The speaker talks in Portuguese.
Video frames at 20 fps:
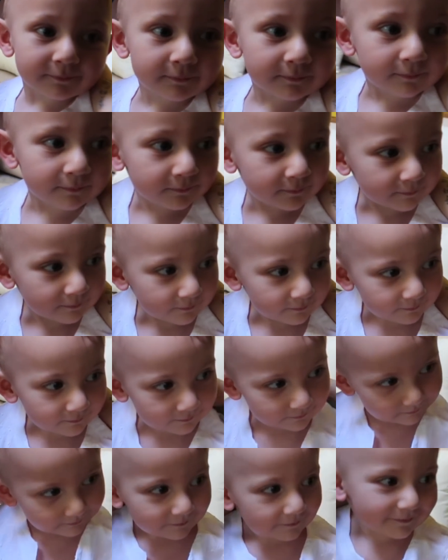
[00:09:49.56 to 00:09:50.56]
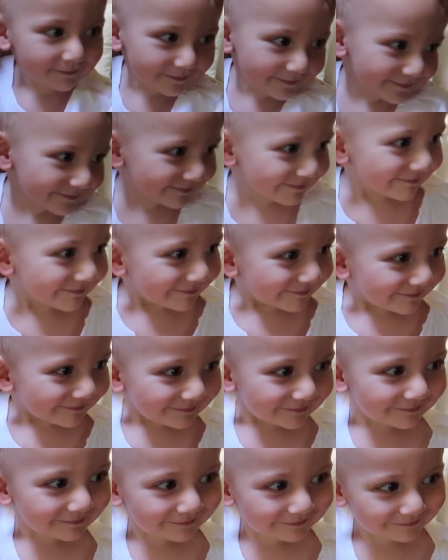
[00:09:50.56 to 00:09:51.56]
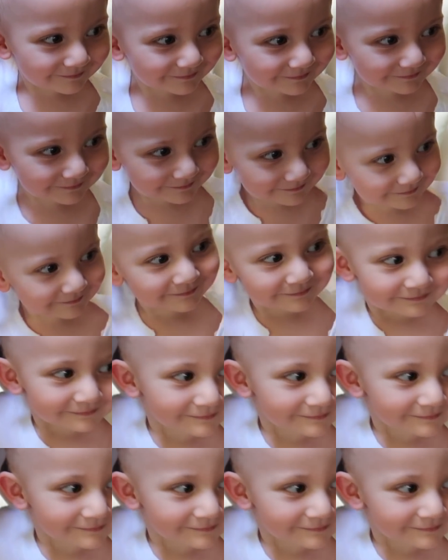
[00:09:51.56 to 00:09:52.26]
o bebê. Ai, meu Deus. Ai, meu